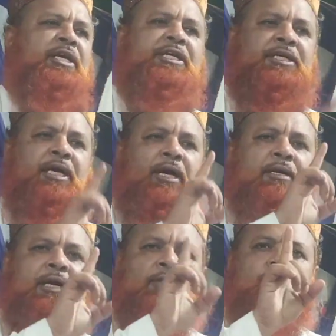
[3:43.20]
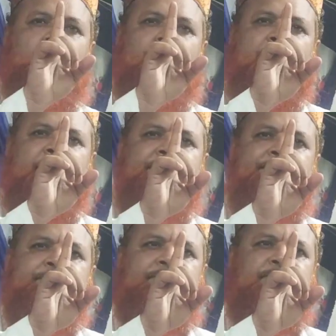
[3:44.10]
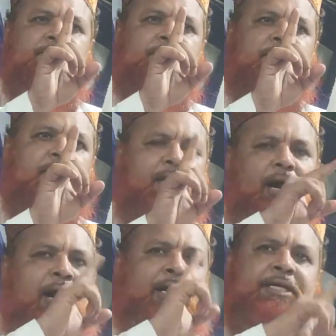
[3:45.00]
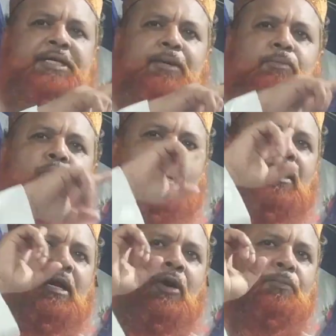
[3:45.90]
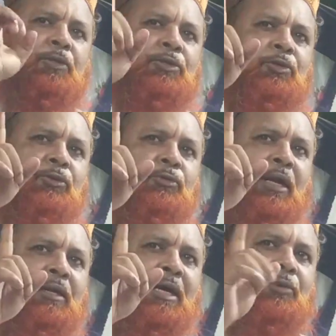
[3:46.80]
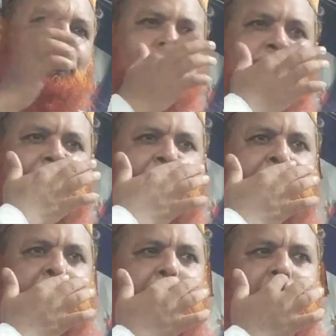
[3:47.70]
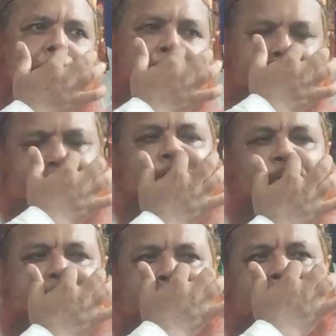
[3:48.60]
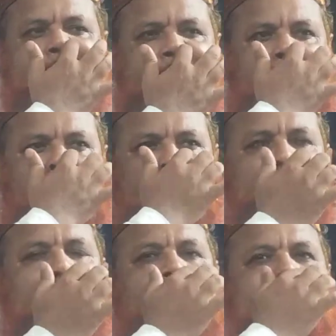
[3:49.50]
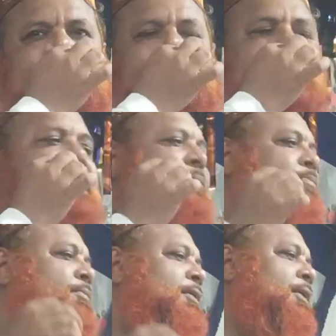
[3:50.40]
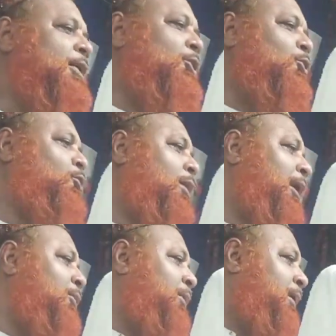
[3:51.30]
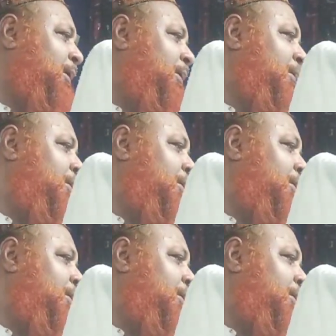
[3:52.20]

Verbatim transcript: সৃষ্টি আল্লাহর হুকুমে আর সে মোয়াল্লাও পর্যন্ত আল্লাহর হুকুমে একটা কথায় আছে না আমরা বাড়িতে কিছু করার হলে